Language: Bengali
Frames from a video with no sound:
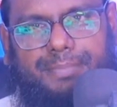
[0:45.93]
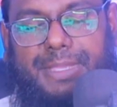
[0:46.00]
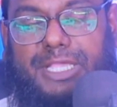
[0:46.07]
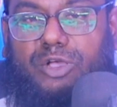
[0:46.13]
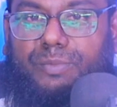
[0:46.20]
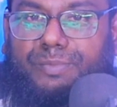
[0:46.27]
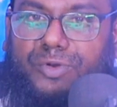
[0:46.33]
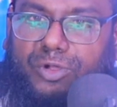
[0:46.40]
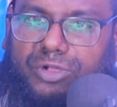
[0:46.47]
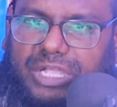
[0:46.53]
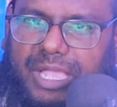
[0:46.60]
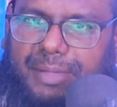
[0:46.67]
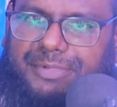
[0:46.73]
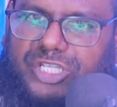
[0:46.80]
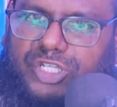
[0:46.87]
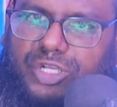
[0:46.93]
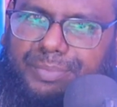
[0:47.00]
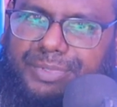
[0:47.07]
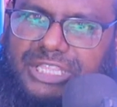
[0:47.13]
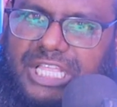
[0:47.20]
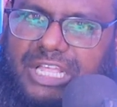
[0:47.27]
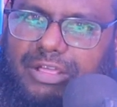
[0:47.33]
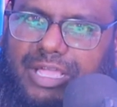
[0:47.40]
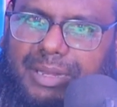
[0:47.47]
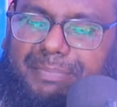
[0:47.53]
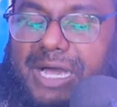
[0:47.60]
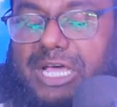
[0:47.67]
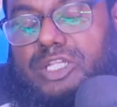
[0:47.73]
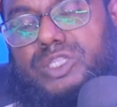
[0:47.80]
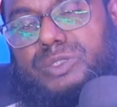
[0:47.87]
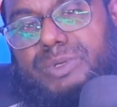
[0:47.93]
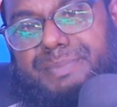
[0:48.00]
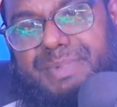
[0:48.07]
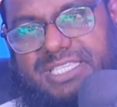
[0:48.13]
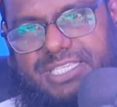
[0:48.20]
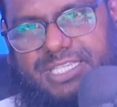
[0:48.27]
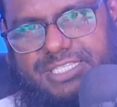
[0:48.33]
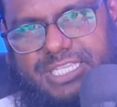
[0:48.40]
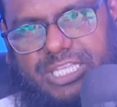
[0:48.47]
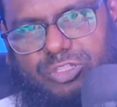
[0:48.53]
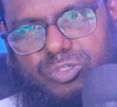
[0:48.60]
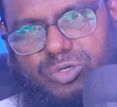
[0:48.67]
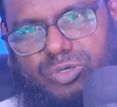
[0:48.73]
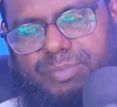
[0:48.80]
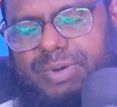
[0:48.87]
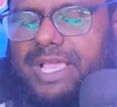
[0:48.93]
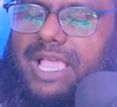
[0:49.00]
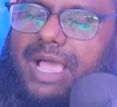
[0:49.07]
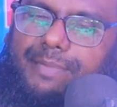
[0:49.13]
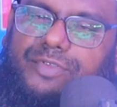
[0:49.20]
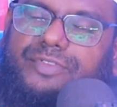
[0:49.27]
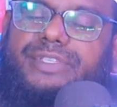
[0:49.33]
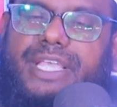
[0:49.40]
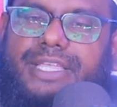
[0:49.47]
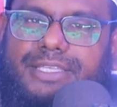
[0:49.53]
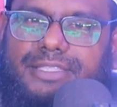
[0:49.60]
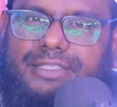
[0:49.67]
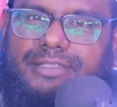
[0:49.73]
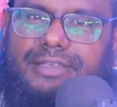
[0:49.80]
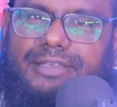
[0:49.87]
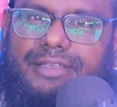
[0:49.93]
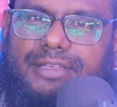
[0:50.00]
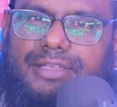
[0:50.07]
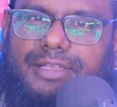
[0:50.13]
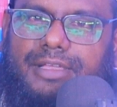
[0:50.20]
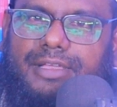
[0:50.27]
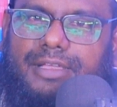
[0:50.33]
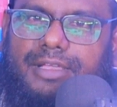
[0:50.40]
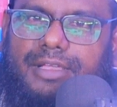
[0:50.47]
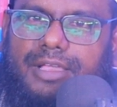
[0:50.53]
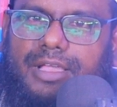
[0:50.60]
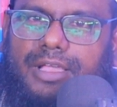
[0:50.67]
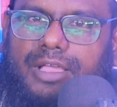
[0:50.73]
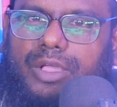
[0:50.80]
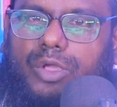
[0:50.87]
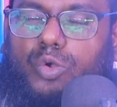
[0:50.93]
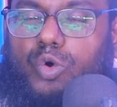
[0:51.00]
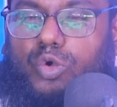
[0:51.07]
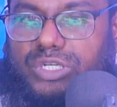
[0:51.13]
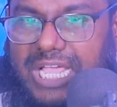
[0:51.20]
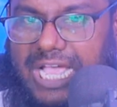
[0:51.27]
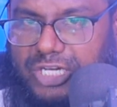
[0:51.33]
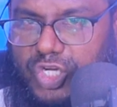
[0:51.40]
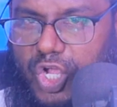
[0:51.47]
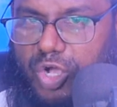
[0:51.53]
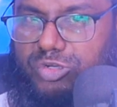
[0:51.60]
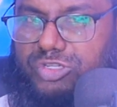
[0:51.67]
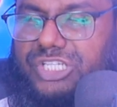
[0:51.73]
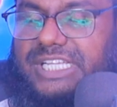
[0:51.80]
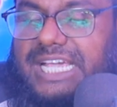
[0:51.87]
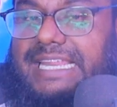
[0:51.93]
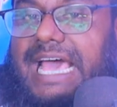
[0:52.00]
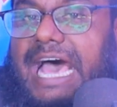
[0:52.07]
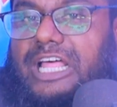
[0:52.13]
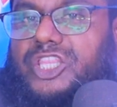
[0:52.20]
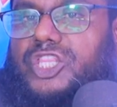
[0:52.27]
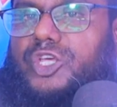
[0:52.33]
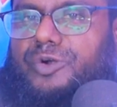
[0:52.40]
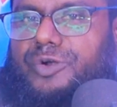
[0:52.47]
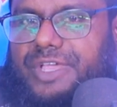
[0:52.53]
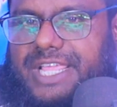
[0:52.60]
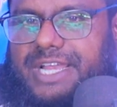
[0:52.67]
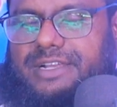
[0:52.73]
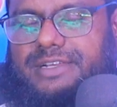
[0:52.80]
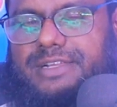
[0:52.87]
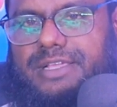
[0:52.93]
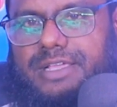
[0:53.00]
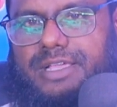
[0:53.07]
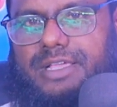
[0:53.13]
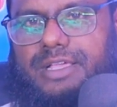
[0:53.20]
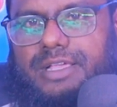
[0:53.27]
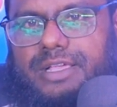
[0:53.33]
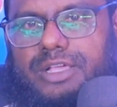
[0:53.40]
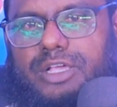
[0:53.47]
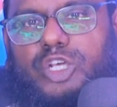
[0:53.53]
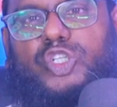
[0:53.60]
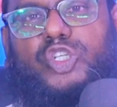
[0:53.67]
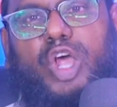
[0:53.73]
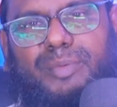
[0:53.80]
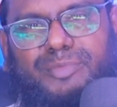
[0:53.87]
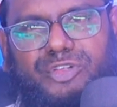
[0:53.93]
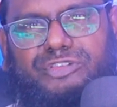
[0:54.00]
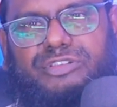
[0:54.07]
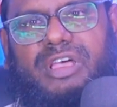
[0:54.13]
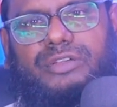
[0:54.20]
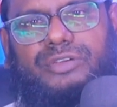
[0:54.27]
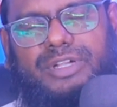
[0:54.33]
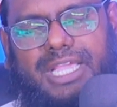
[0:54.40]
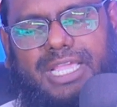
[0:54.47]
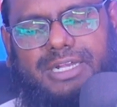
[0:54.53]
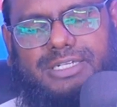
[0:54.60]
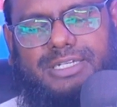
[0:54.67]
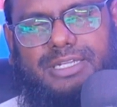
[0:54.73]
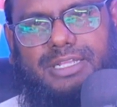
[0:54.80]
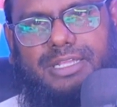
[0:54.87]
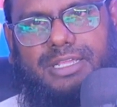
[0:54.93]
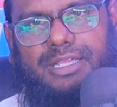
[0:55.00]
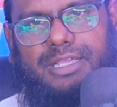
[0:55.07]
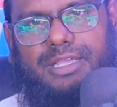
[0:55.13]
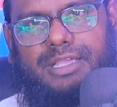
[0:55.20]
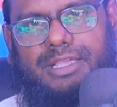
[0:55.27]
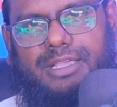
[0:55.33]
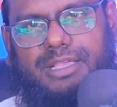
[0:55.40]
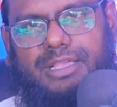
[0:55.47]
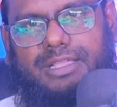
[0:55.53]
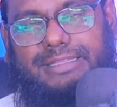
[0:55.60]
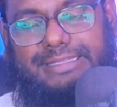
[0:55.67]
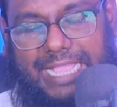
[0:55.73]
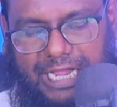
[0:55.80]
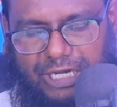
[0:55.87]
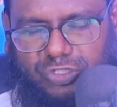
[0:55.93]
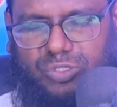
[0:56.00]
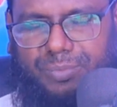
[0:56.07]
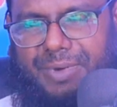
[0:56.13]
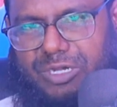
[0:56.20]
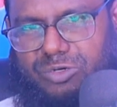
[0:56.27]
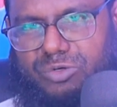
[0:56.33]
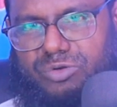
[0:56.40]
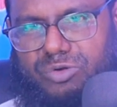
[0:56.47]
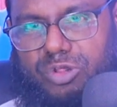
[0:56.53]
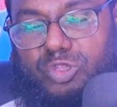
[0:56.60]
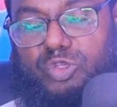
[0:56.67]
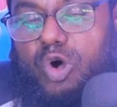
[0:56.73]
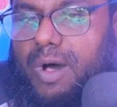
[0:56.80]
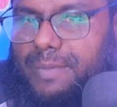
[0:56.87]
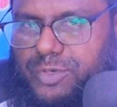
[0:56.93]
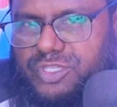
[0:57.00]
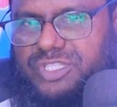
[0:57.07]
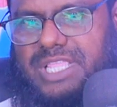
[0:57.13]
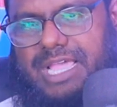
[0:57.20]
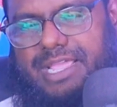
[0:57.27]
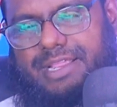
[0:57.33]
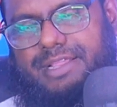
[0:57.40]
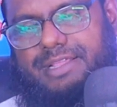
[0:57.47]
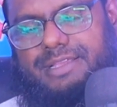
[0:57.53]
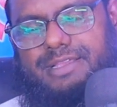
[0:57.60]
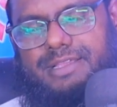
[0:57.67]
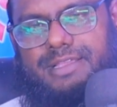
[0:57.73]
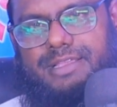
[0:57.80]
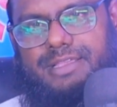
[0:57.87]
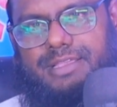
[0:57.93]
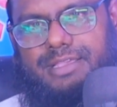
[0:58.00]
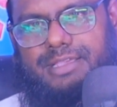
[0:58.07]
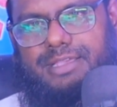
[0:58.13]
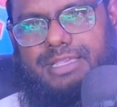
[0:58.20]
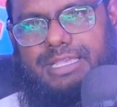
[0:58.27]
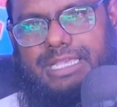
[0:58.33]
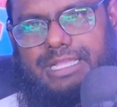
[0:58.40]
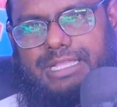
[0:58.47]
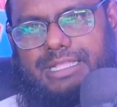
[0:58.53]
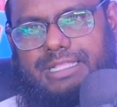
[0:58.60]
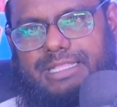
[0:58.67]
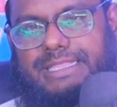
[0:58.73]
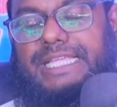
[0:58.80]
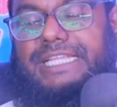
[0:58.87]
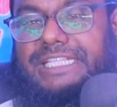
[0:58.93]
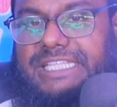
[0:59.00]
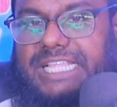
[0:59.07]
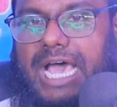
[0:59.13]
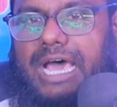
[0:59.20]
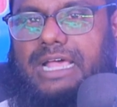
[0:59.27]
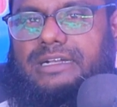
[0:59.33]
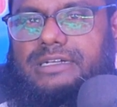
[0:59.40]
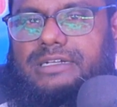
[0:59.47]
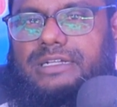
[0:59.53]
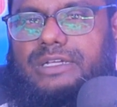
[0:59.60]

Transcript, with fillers: বেগম রোকেয়া বিশ্ববিদ্যালয়ের বারোতম ব্যাসের ছাত্র ভাই আবু সাইদ কোঠা সংস্কার আন্দোলনের সমন্বয়কের দায়িত্ব পালনরত অবস্থায় তিনি তার